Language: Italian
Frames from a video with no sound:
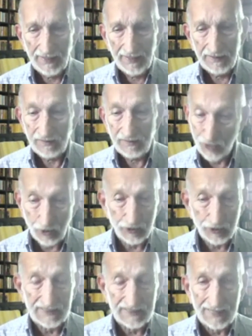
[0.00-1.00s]

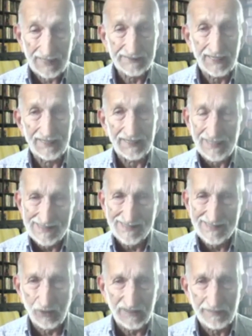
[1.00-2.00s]
Ciononostante alle
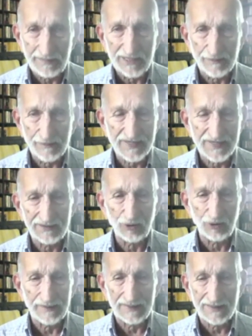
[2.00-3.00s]
elezioni del
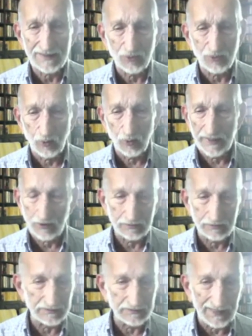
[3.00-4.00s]
1992
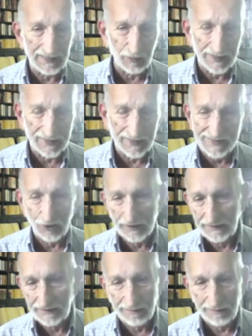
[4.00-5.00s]
con delle
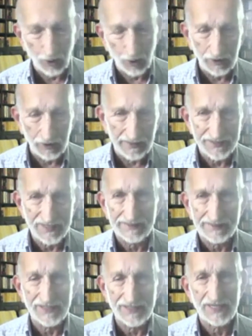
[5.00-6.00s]
operazioni di brogli
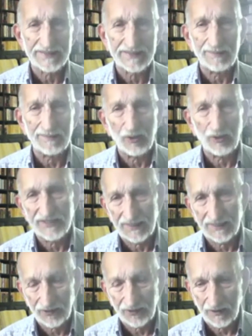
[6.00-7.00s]
eccetera eccetera Moi è
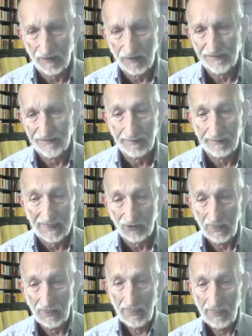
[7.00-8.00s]
stato riconfermato.